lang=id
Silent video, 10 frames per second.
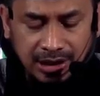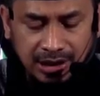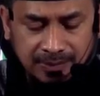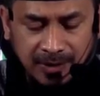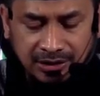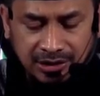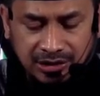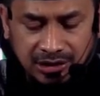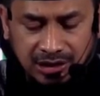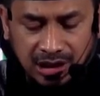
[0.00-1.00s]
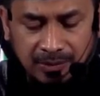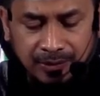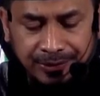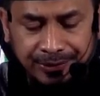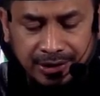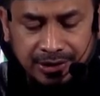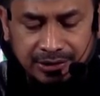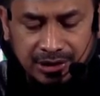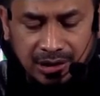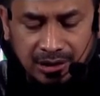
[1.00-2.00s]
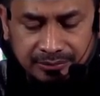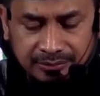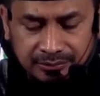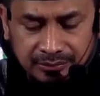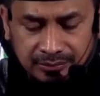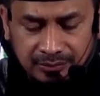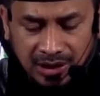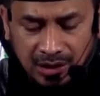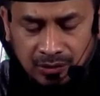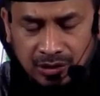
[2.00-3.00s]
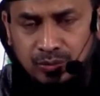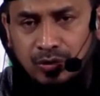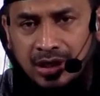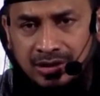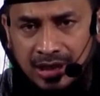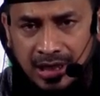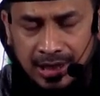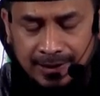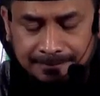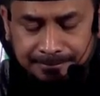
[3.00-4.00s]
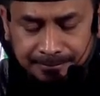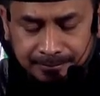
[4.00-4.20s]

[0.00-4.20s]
tidak sepantasnya terhadap orang-orang yang tidak melakukan sebuah kesalahan